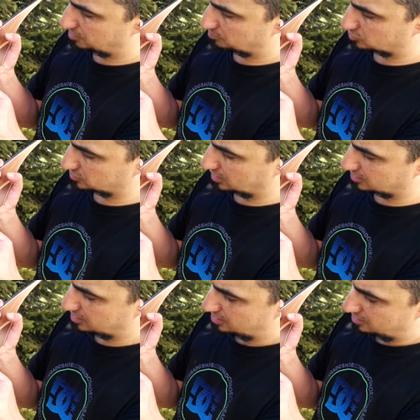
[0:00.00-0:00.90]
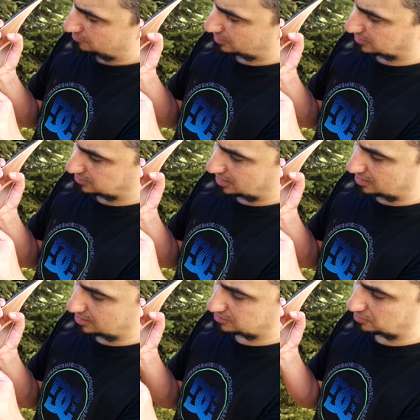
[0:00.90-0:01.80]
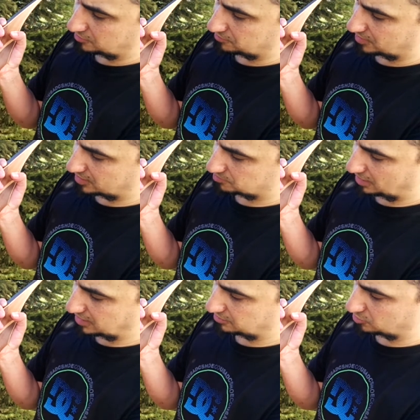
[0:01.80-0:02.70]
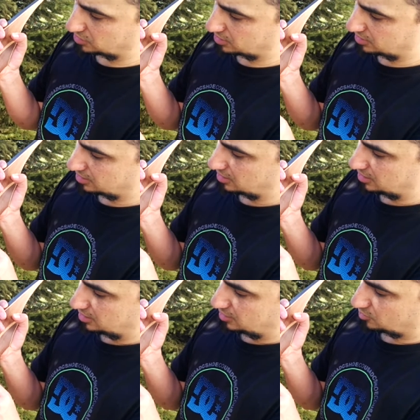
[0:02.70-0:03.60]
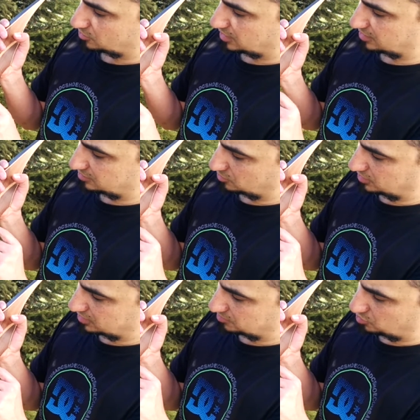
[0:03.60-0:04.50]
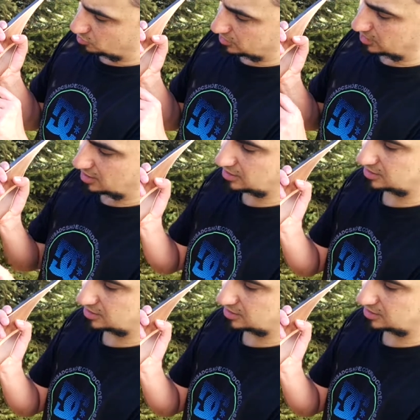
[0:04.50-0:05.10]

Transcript: Bambus sein. Weil das helle ist auf jeden Fall das Spiderwood. Und das durch diese Punkte da,